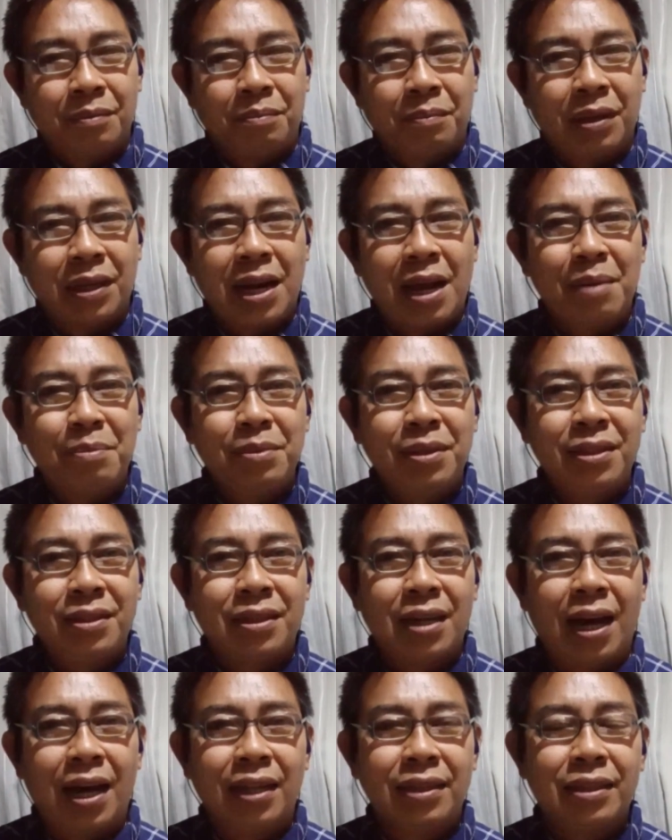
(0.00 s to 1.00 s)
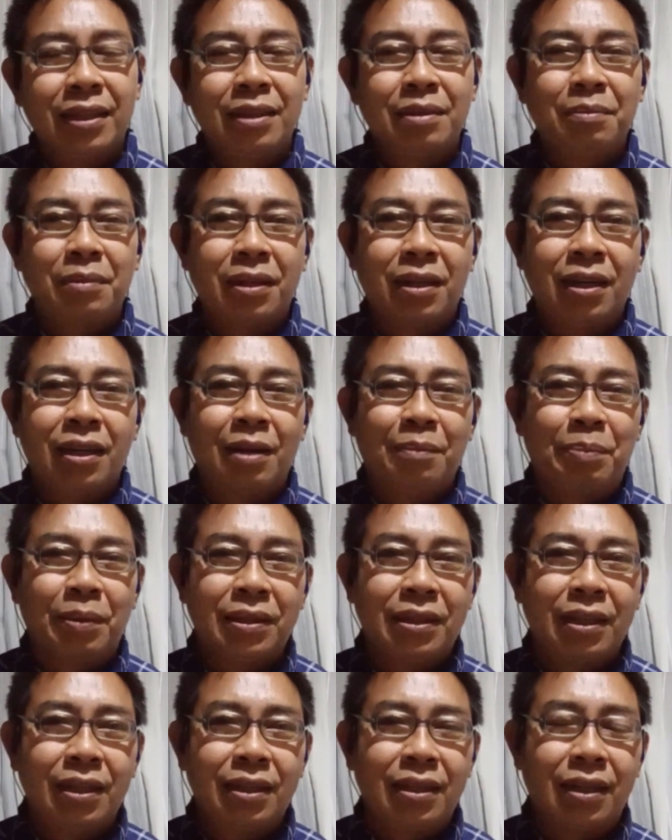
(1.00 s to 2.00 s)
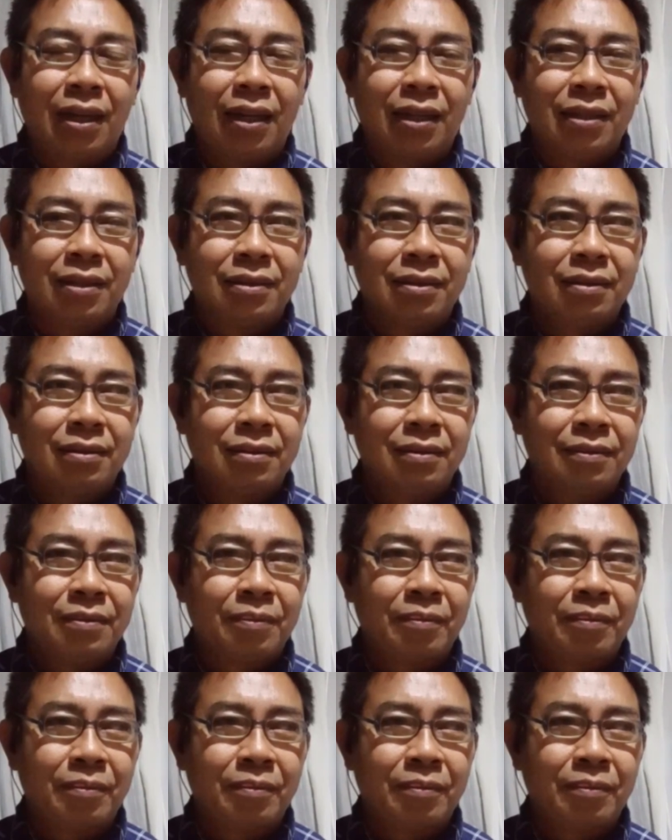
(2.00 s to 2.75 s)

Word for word: Marami sa atin mga kapatid ang